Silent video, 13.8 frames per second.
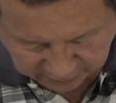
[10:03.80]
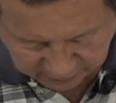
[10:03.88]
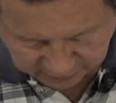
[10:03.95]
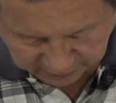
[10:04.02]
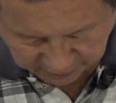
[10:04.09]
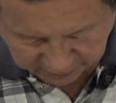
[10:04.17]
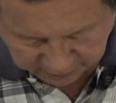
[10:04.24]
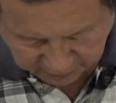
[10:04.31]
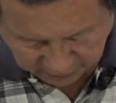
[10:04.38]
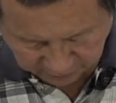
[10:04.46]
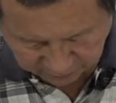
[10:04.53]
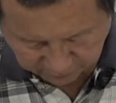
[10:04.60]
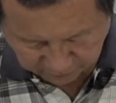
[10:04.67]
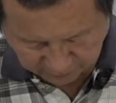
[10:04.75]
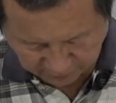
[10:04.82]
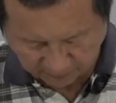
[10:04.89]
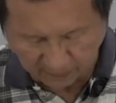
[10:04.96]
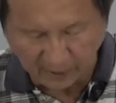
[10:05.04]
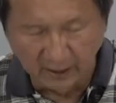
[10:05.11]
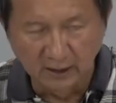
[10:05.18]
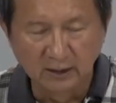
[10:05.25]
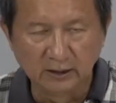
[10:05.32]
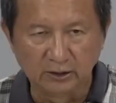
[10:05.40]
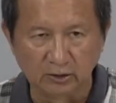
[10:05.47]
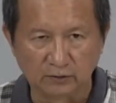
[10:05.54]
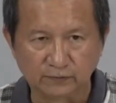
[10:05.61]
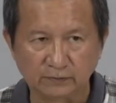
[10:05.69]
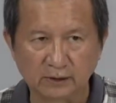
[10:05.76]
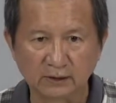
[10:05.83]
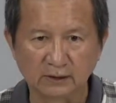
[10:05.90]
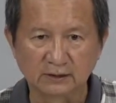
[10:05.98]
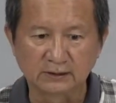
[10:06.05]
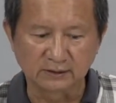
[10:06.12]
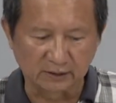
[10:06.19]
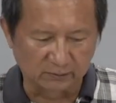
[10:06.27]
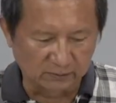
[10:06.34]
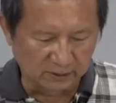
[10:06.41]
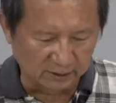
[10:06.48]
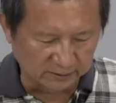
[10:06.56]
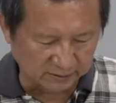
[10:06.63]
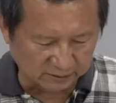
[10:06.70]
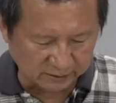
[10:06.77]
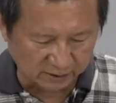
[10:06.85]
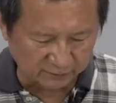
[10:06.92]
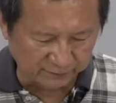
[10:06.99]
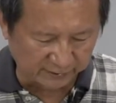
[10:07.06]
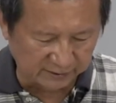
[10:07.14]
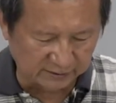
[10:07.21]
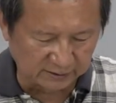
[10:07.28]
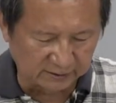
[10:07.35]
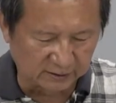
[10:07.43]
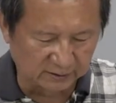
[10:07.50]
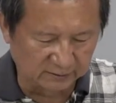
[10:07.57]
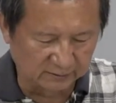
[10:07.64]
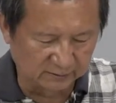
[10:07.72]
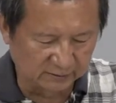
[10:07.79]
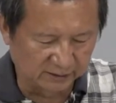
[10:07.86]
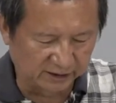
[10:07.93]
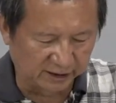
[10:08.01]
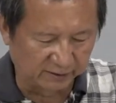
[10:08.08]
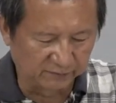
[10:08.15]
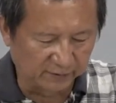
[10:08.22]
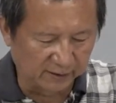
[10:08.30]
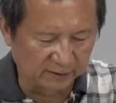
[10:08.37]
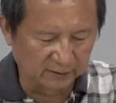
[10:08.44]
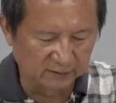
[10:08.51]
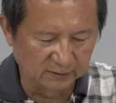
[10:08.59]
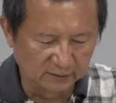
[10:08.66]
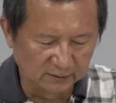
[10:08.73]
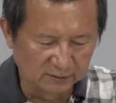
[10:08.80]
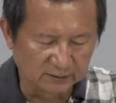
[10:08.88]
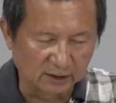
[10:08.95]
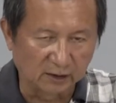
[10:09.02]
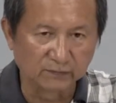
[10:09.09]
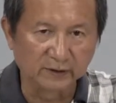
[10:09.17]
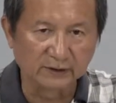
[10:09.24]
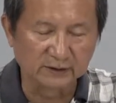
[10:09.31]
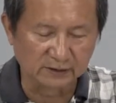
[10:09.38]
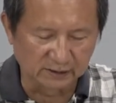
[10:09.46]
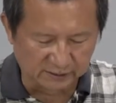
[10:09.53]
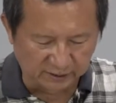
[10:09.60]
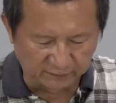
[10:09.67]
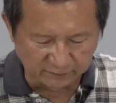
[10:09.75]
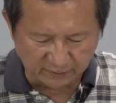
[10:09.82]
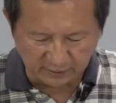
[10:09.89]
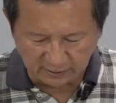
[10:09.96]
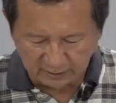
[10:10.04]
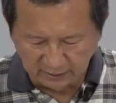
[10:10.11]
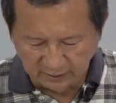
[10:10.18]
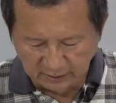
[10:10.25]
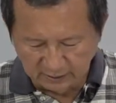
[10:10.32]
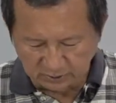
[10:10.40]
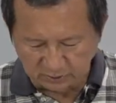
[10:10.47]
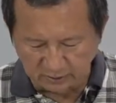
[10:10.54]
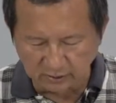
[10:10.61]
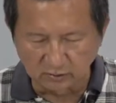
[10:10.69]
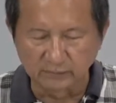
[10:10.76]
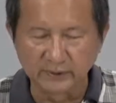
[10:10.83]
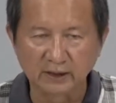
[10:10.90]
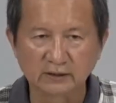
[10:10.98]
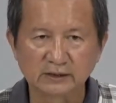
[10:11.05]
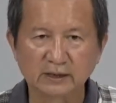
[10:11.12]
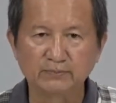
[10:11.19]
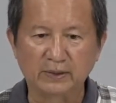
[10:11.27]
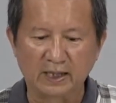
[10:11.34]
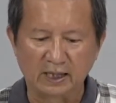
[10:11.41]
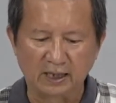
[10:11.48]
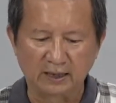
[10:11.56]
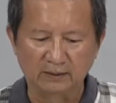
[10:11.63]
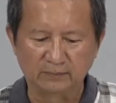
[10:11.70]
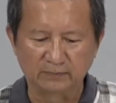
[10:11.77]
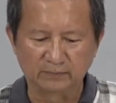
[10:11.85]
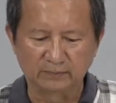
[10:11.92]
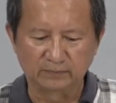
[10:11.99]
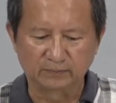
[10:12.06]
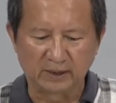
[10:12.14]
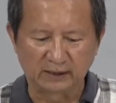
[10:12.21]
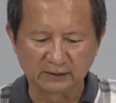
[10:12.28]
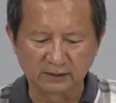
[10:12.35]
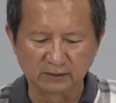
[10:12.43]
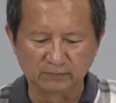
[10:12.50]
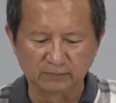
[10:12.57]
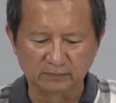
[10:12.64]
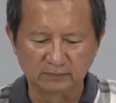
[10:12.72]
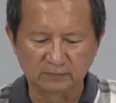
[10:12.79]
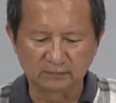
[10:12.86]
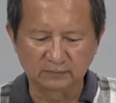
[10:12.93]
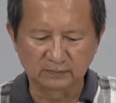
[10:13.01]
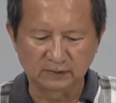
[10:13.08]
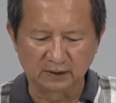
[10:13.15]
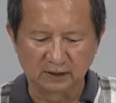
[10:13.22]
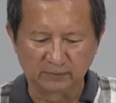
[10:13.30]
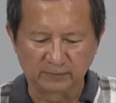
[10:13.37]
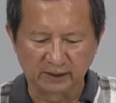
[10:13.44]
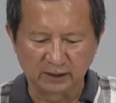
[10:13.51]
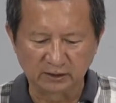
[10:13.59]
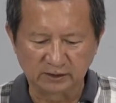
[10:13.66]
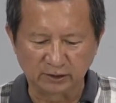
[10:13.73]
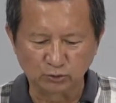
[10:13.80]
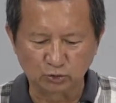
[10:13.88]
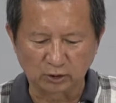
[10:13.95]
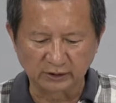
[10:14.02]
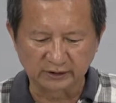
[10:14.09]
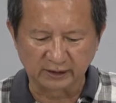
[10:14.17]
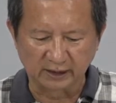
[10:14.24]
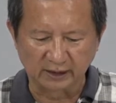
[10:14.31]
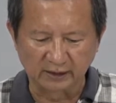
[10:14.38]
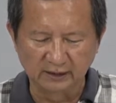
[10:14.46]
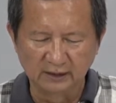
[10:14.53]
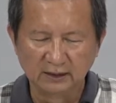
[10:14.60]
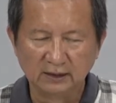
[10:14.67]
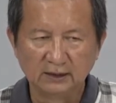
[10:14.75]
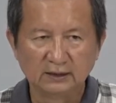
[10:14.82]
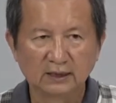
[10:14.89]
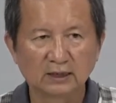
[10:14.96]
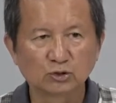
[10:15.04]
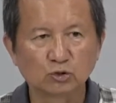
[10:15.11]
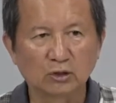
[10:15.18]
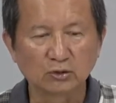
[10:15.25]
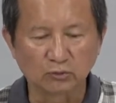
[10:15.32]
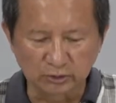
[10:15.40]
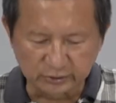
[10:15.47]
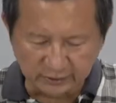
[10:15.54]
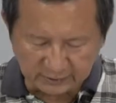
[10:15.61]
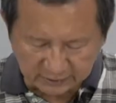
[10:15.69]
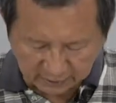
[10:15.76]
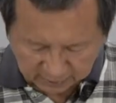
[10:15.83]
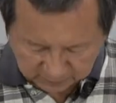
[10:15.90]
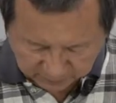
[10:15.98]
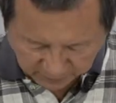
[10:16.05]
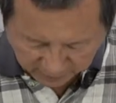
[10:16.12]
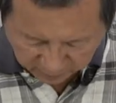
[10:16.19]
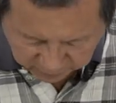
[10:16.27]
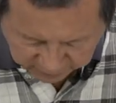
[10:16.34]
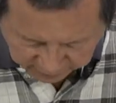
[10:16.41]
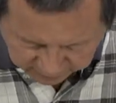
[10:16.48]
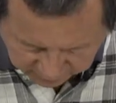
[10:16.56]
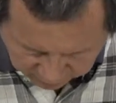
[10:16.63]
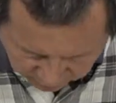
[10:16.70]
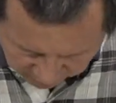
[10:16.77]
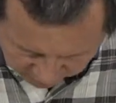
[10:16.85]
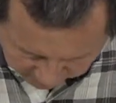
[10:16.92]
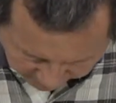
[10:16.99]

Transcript: 一个写其他的符号。有符号的字的话呢，是朝飞机的前方，朝飞机的前方。所以呢，我们要先把把这个，呃，把它先装起来。那装螺旋桨，把螺旋桨装到